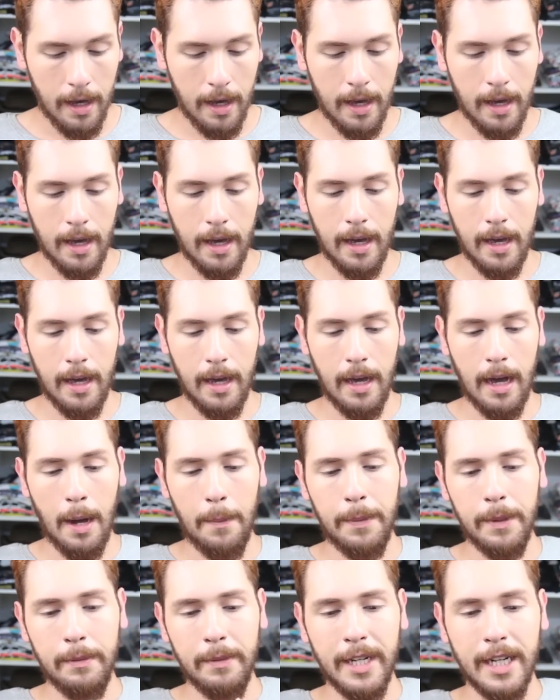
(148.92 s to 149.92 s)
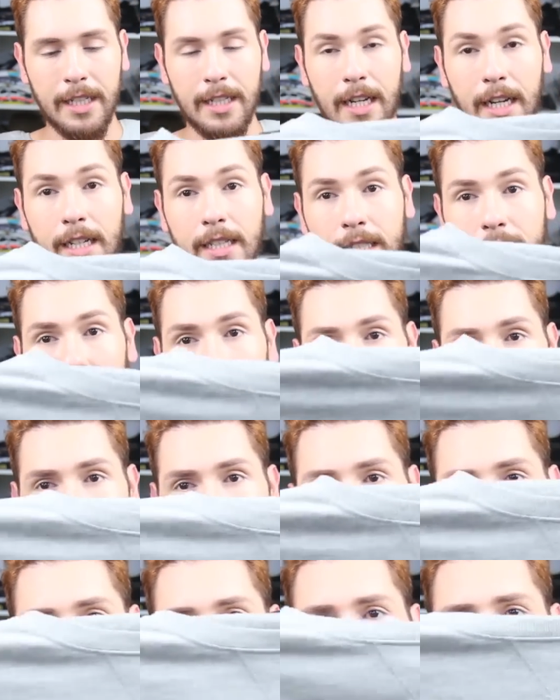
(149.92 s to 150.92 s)
É, a primeira delas é essa
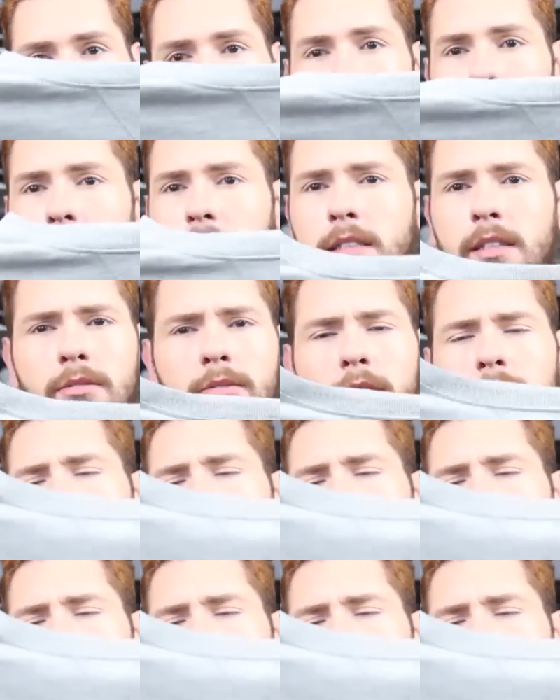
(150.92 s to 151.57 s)
camisetinha. São